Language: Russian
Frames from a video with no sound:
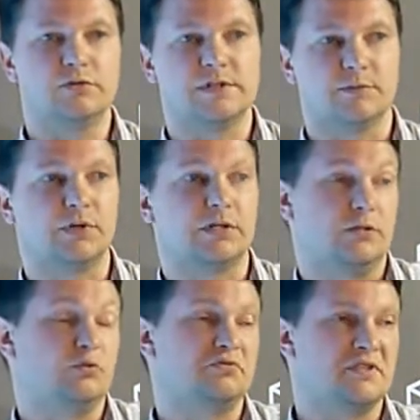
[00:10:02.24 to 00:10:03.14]
и
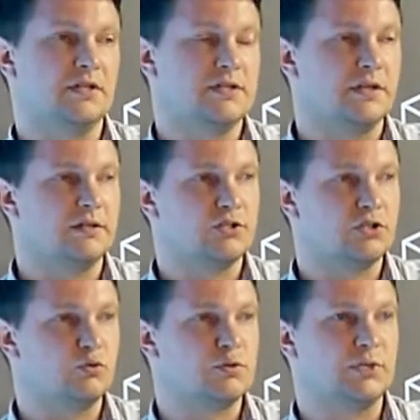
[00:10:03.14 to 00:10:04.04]
практикуется
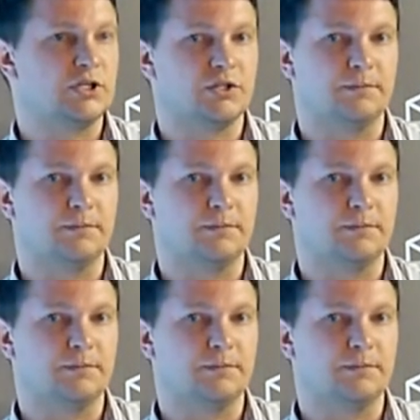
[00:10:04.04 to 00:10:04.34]
достаточно успешно.